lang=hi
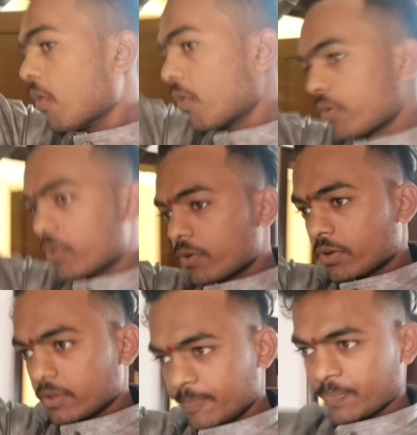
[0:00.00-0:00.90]

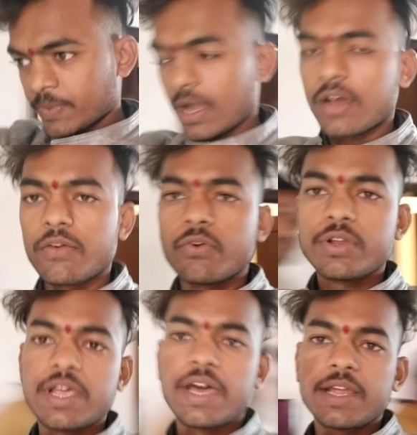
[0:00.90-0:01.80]
और आगरा
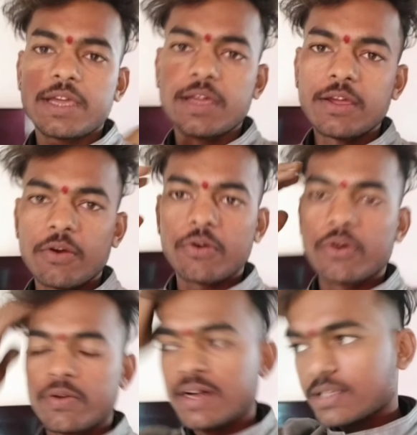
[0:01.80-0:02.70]
फोर्ट जा रहे हैं
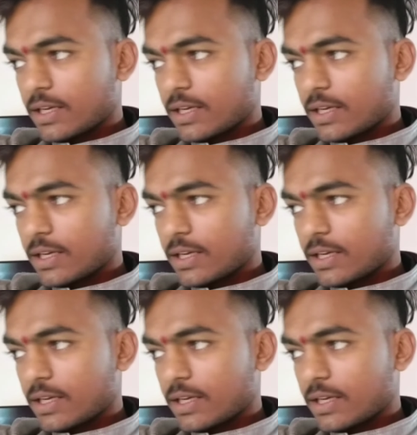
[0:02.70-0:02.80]
और वहाँ